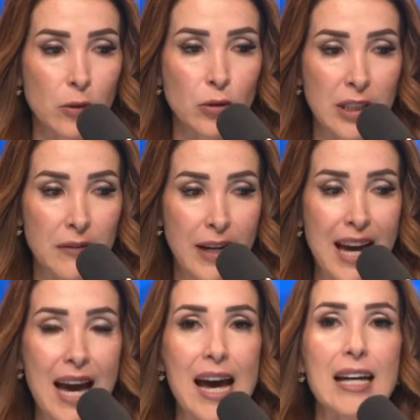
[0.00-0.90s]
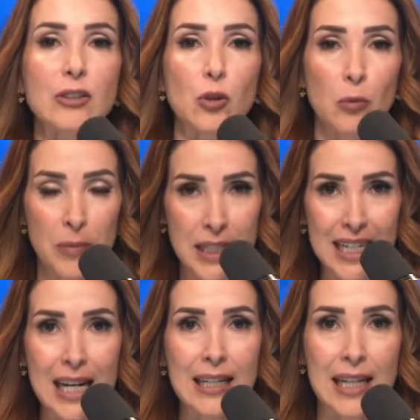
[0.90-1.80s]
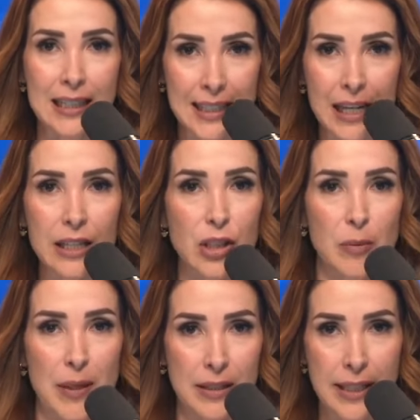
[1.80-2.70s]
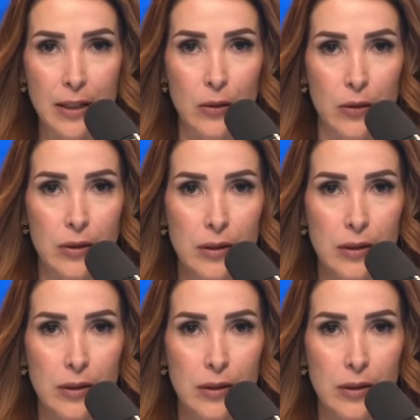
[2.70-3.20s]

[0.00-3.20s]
usted va a asumir la alcaldía de Chilpancingo.